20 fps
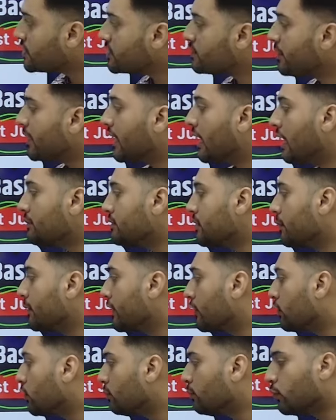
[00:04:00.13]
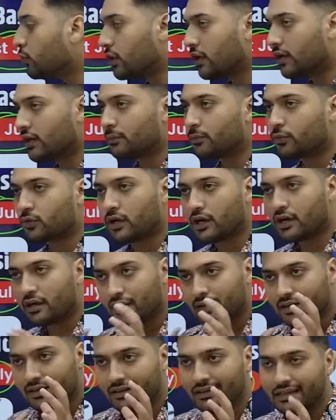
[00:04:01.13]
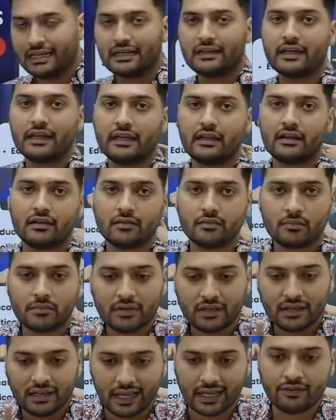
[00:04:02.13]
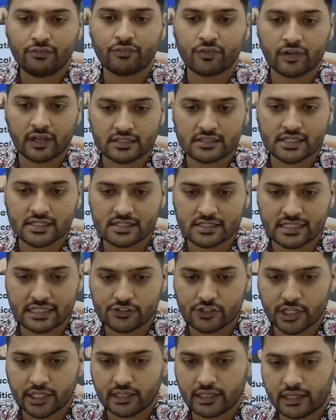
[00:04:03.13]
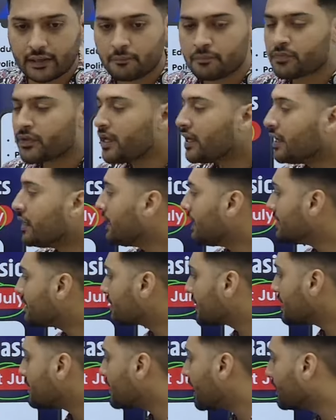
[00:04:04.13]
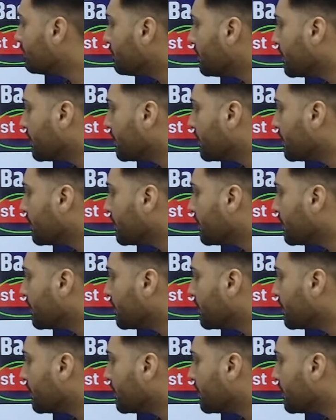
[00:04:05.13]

में आप सभी को पूरा का पूरा डिटेल लाइव क्लासेस दी जाएंगी इसके साथ में